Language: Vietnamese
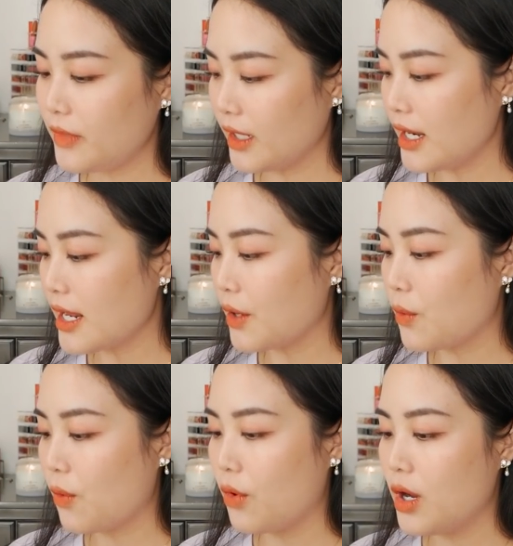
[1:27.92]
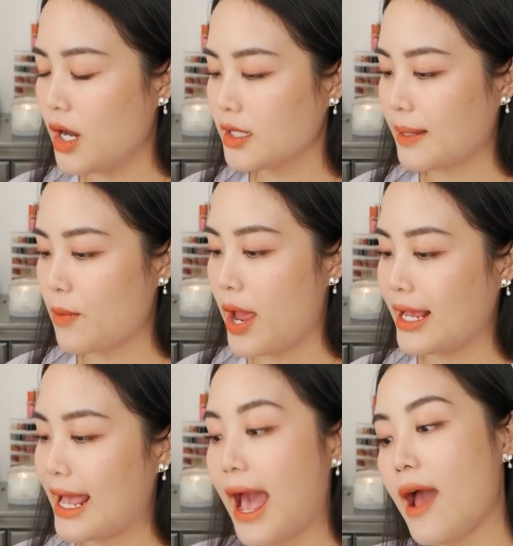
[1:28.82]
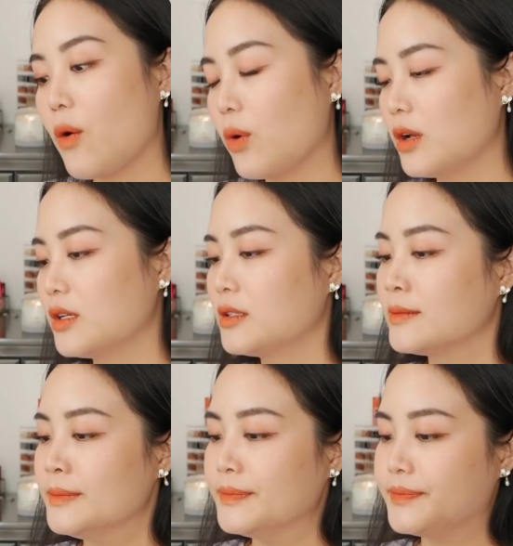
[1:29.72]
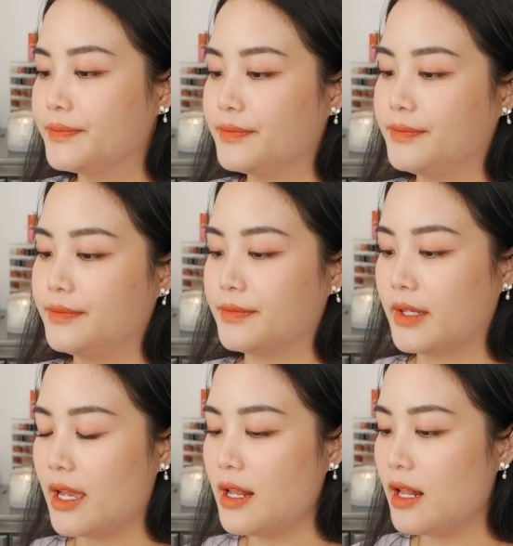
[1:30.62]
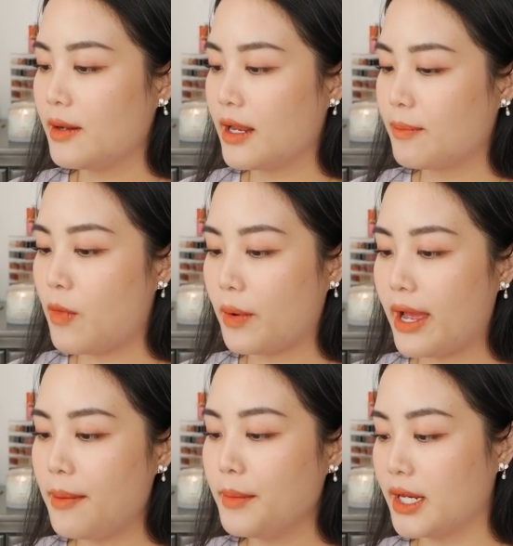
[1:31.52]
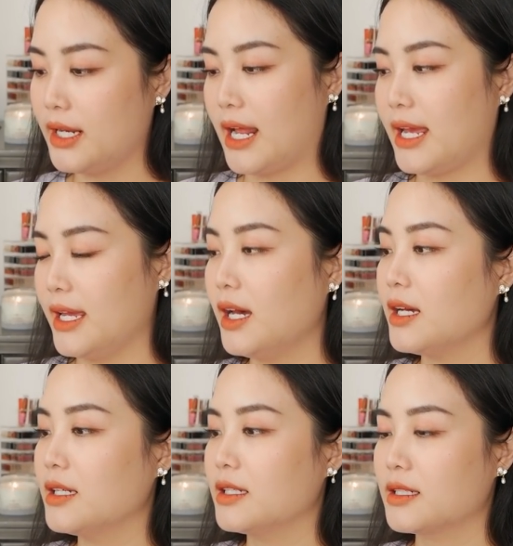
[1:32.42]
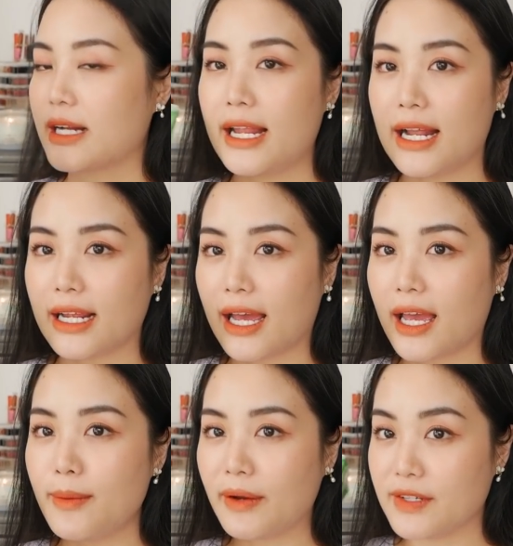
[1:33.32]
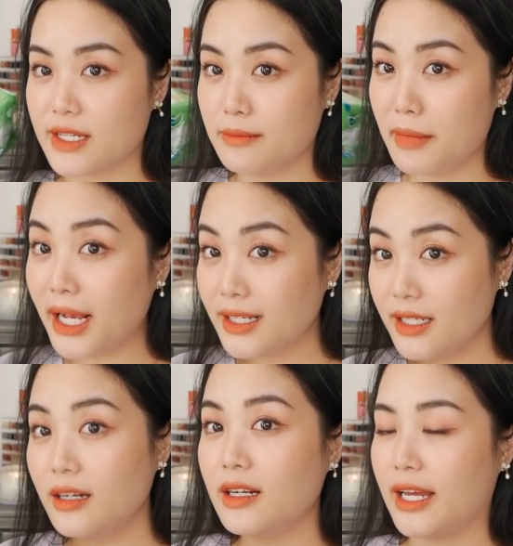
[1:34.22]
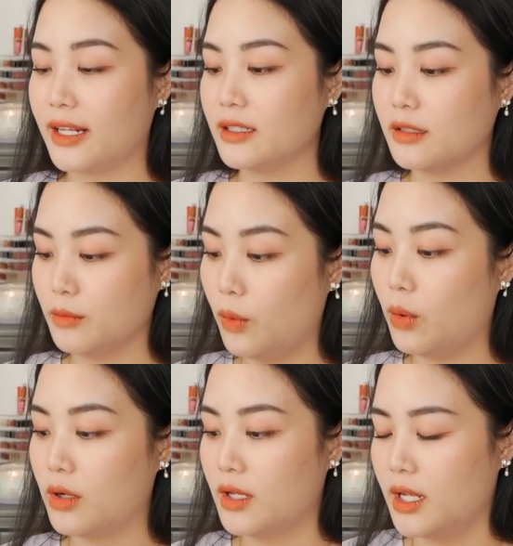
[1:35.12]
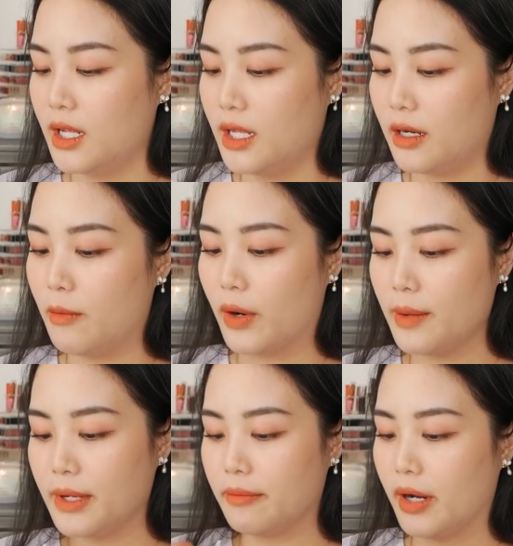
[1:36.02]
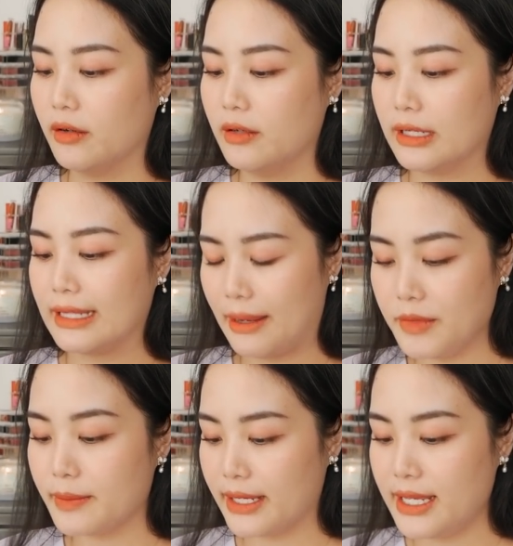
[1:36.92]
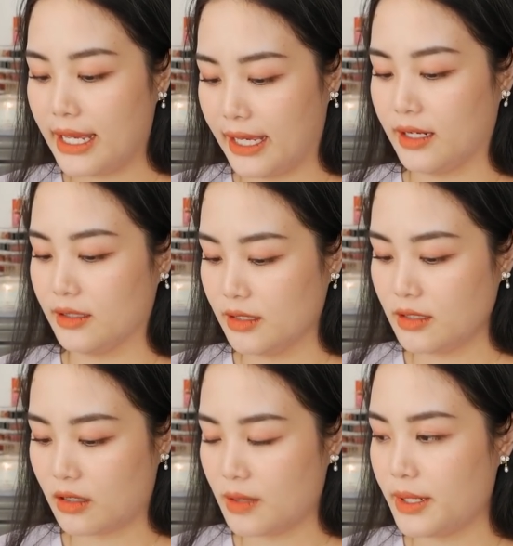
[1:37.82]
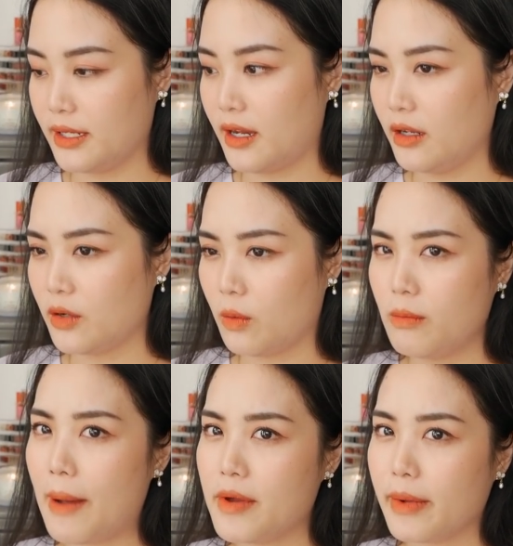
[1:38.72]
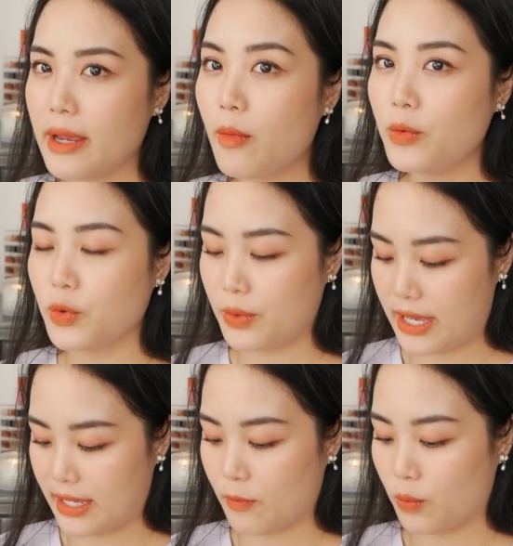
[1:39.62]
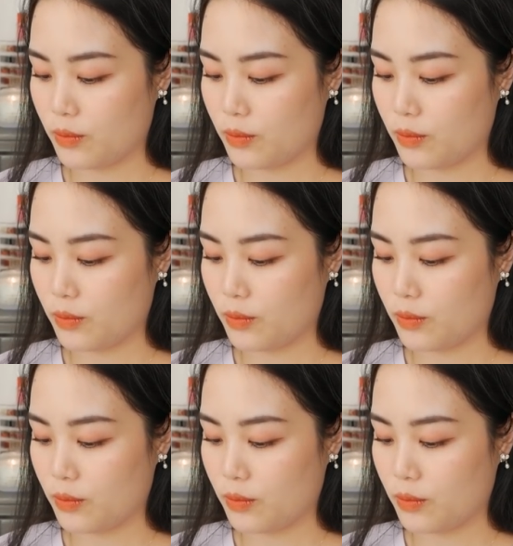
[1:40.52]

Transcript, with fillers: Cái này của tập đoàn Cao. Ừ, cái một cái bịch này á, đây là cái băng vệ sinh mắc nhất là anh từng mua. Rồi một cái bịch bự là tám mươi mấy ngàn lận á, còn cái bịch nhỏ thì cũng ba mươi mấy, bốn mươi ngàn